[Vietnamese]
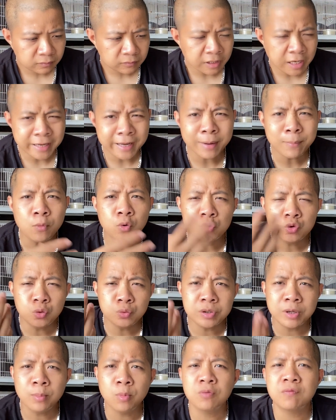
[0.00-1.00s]
anh em bổ
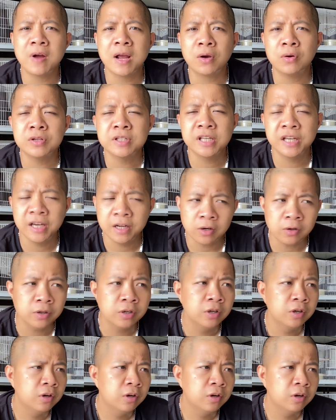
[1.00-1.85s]
sung cho một vài con dế thôi